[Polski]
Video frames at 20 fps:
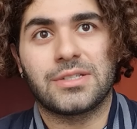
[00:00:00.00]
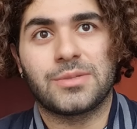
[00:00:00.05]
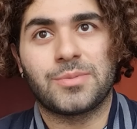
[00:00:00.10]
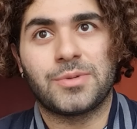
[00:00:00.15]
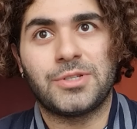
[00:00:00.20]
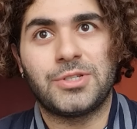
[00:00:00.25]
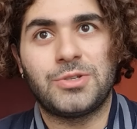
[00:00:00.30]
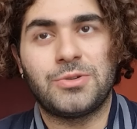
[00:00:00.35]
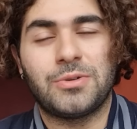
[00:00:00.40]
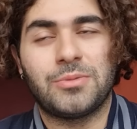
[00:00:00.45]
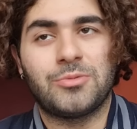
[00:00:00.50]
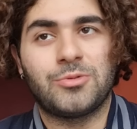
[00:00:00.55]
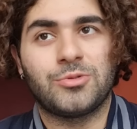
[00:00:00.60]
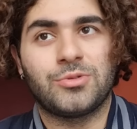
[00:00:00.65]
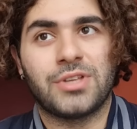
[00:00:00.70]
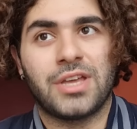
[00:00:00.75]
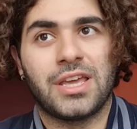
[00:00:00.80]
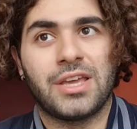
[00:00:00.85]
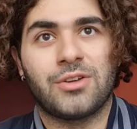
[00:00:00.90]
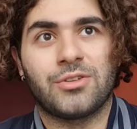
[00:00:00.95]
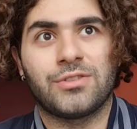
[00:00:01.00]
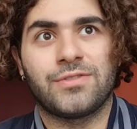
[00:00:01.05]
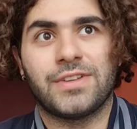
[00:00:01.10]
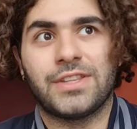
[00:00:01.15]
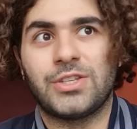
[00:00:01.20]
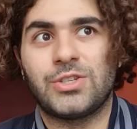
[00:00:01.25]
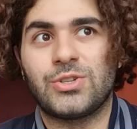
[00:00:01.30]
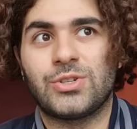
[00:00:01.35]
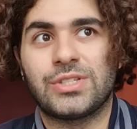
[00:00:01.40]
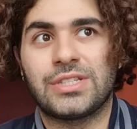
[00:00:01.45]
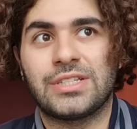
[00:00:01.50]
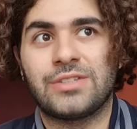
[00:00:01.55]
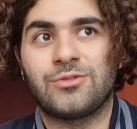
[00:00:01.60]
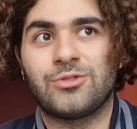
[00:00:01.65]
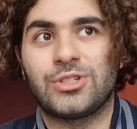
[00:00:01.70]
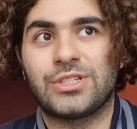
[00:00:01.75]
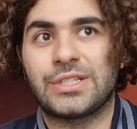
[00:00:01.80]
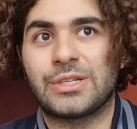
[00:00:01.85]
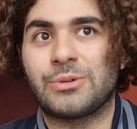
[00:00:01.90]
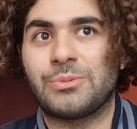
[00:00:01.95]
spędziłem tutaj od
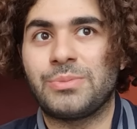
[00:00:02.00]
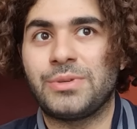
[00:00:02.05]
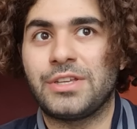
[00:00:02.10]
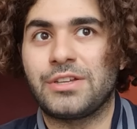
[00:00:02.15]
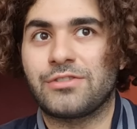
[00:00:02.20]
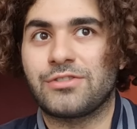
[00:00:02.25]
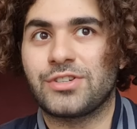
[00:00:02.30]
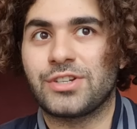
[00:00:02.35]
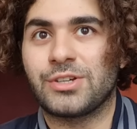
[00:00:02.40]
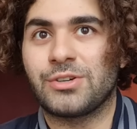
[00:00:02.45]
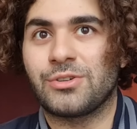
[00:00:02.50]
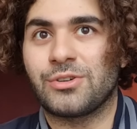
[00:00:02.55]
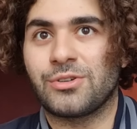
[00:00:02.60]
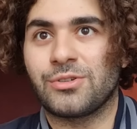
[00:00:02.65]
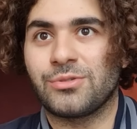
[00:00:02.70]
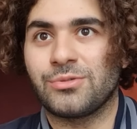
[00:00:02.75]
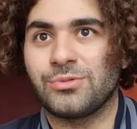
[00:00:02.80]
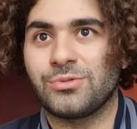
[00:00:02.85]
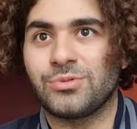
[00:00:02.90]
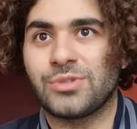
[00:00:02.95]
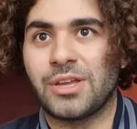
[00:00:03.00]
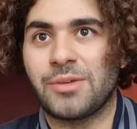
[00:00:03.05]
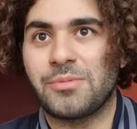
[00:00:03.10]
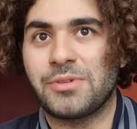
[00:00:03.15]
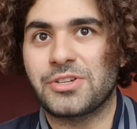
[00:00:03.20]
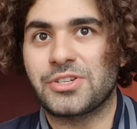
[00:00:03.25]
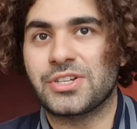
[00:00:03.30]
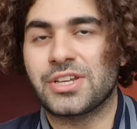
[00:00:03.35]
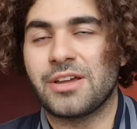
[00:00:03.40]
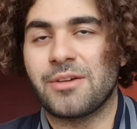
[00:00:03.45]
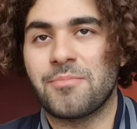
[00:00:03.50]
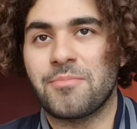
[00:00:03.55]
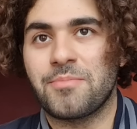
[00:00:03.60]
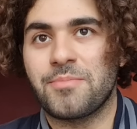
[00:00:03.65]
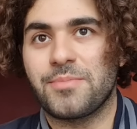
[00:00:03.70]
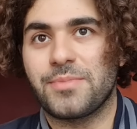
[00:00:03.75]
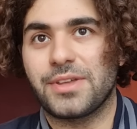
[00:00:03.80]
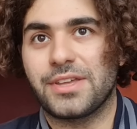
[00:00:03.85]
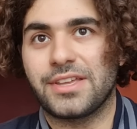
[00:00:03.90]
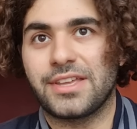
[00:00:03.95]
2021 roku, tutaj
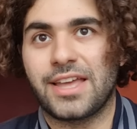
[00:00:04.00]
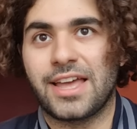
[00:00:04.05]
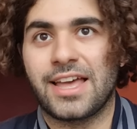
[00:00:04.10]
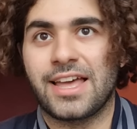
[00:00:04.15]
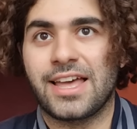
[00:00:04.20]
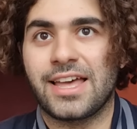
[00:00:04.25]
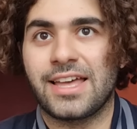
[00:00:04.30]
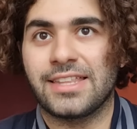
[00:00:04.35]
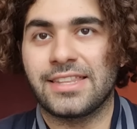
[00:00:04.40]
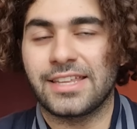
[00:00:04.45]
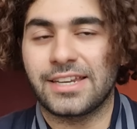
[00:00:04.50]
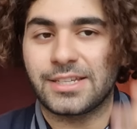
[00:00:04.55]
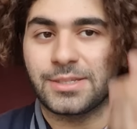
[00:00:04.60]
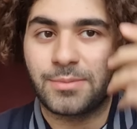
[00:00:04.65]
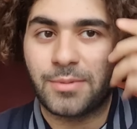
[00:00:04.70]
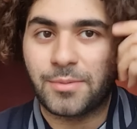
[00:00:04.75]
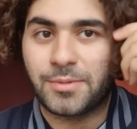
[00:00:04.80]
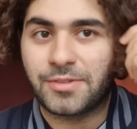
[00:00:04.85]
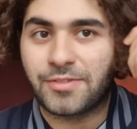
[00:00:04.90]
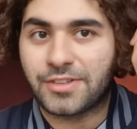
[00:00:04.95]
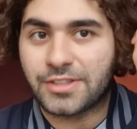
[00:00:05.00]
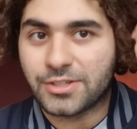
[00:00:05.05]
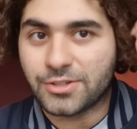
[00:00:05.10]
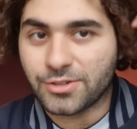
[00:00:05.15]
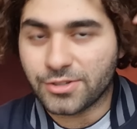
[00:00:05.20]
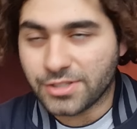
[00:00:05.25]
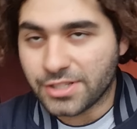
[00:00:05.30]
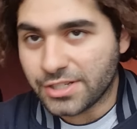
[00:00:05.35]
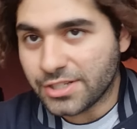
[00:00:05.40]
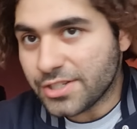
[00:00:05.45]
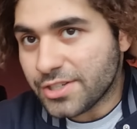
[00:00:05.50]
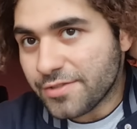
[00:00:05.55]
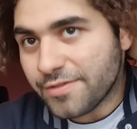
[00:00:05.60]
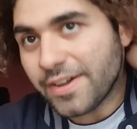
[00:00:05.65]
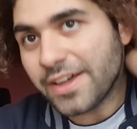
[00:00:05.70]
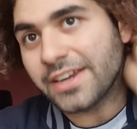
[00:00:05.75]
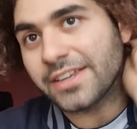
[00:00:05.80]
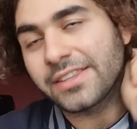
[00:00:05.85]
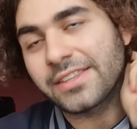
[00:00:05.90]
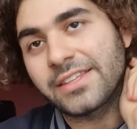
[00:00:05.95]
mieszkam, a teraz mamy
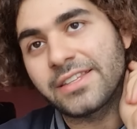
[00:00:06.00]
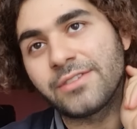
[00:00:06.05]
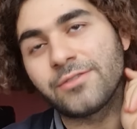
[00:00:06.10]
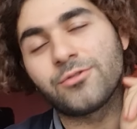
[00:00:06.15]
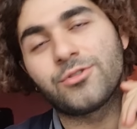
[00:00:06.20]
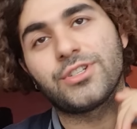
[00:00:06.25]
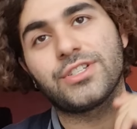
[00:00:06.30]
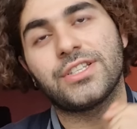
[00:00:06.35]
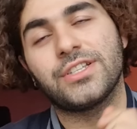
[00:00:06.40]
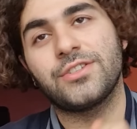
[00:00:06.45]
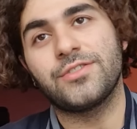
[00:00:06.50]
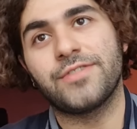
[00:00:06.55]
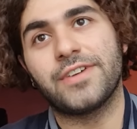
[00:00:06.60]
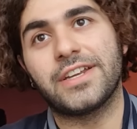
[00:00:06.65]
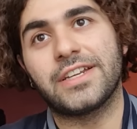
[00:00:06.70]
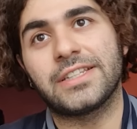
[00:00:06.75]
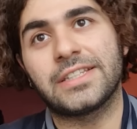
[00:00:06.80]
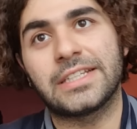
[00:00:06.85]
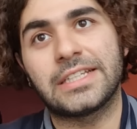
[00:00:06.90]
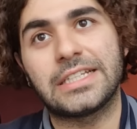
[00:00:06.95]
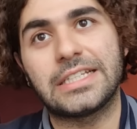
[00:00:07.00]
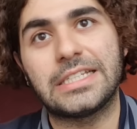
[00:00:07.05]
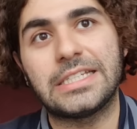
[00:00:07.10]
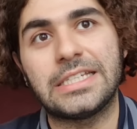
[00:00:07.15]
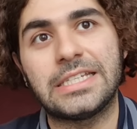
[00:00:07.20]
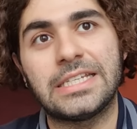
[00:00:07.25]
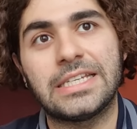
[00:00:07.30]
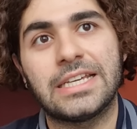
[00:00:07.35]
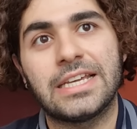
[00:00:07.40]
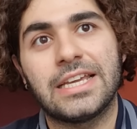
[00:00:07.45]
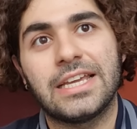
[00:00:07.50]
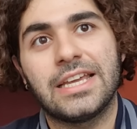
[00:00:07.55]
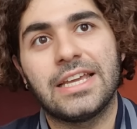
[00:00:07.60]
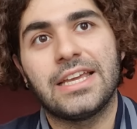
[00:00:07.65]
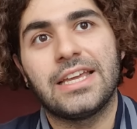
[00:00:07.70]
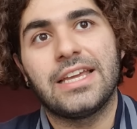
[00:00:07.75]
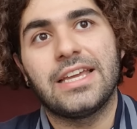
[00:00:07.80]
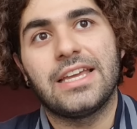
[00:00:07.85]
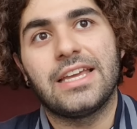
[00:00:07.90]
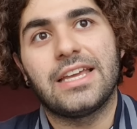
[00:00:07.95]
2024, 2024 i
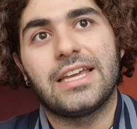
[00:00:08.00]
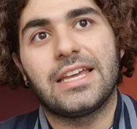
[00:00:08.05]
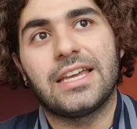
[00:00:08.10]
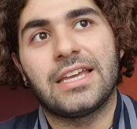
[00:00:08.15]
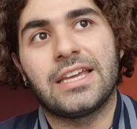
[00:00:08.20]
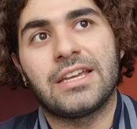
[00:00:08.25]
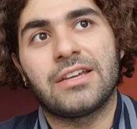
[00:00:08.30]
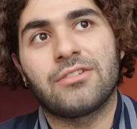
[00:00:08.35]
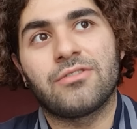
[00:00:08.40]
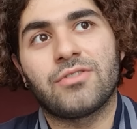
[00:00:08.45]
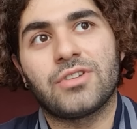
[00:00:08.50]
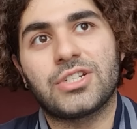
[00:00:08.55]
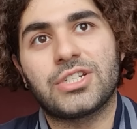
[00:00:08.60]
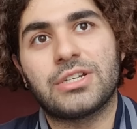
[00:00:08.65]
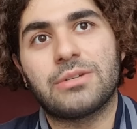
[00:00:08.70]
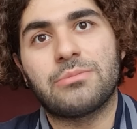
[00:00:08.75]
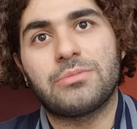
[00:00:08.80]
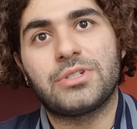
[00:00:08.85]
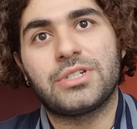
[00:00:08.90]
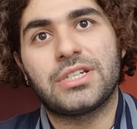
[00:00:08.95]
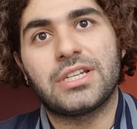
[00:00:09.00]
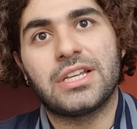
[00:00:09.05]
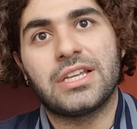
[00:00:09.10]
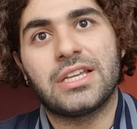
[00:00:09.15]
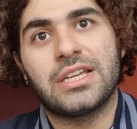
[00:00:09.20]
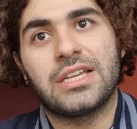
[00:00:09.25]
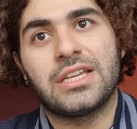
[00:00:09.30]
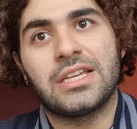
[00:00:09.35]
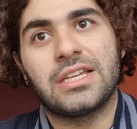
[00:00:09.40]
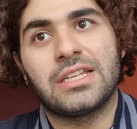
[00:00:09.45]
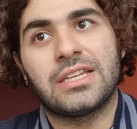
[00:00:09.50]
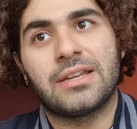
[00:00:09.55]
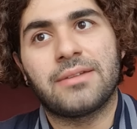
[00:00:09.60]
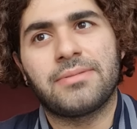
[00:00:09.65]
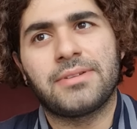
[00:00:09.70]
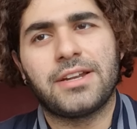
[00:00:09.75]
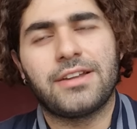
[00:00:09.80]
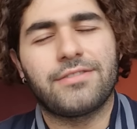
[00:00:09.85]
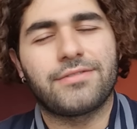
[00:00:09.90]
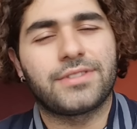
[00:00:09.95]
e, uważam, że
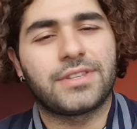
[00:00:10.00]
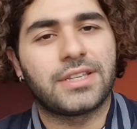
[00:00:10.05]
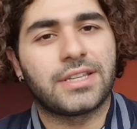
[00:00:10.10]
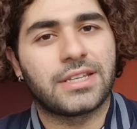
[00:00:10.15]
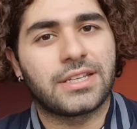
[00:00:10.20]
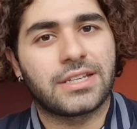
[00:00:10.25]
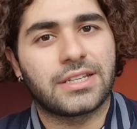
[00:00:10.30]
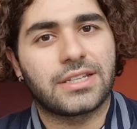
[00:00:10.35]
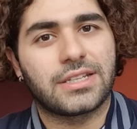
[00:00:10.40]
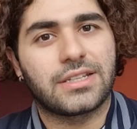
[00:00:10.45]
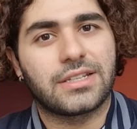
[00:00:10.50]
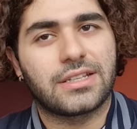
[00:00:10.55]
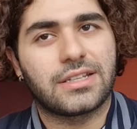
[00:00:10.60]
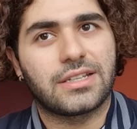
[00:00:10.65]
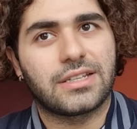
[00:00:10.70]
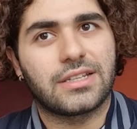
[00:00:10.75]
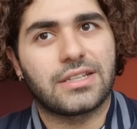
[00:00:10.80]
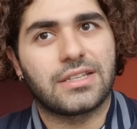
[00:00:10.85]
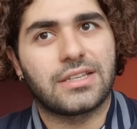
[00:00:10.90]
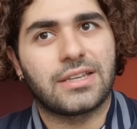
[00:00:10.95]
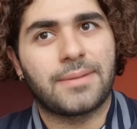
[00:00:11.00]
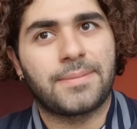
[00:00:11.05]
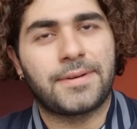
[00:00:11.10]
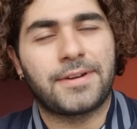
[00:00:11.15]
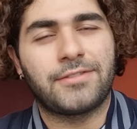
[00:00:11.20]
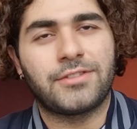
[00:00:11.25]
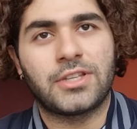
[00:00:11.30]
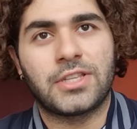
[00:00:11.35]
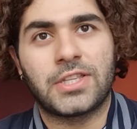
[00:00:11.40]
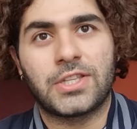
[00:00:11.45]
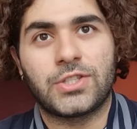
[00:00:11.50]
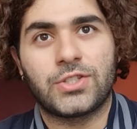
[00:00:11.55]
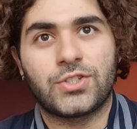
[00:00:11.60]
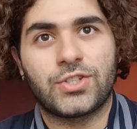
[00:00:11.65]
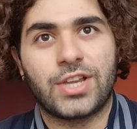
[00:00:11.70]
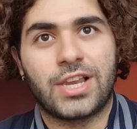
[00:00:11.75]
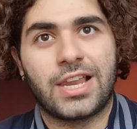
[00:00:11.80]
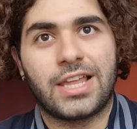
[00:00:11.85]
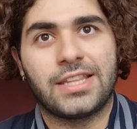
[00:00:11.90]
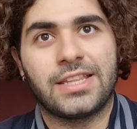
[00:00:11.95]
naprawdę, naprawdę te
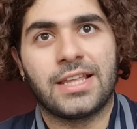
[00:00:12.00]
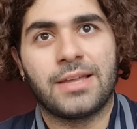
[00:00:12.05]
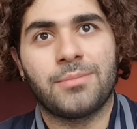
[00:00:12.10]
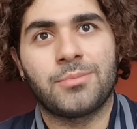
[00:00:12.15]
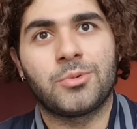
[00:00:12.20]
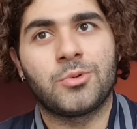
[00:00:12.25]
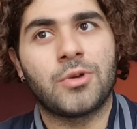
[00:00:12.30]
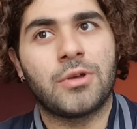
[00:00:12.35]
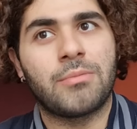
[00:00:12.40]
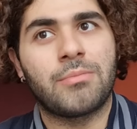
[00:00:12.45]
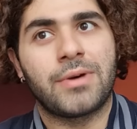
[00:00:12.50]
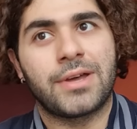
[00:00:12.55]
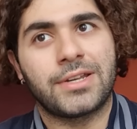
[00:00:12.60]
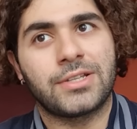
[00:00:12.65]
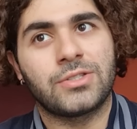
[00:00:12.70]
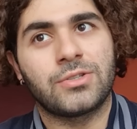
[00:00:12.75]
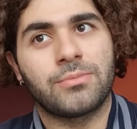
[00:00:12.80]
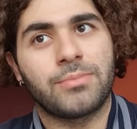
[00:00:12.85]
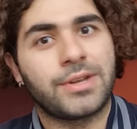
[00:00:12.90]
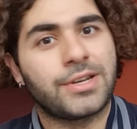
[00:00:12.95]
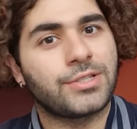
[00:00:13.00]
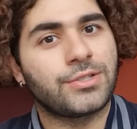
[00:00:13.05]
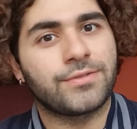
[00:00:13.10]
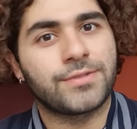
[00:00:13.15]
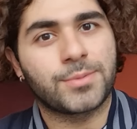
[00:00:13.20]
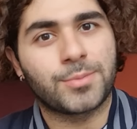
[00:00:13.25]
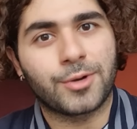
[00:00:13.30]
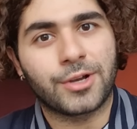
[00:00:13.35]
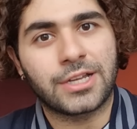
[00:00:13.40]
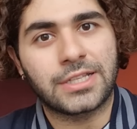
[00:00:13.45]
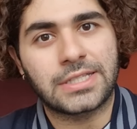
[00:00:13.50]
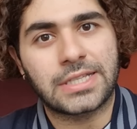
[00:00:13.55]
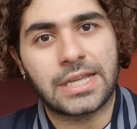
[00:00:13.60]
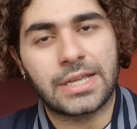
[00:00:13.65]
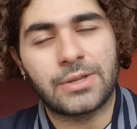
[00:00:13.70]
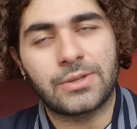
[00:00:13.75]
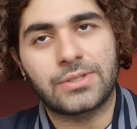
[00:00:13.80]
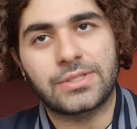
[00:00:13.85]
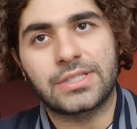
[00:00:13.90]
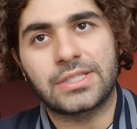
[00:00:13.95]
trzy lata były bardzo, bardzo
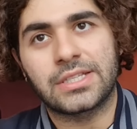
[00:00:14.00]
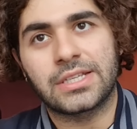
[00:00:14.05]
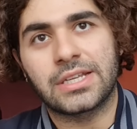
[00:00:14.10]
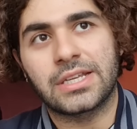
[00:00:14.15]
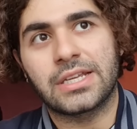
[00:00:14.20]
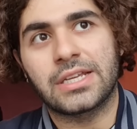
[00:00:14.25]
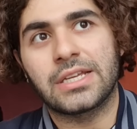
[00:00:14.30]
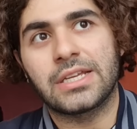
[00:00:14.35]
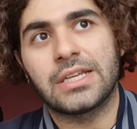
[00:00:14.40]
wzbogacające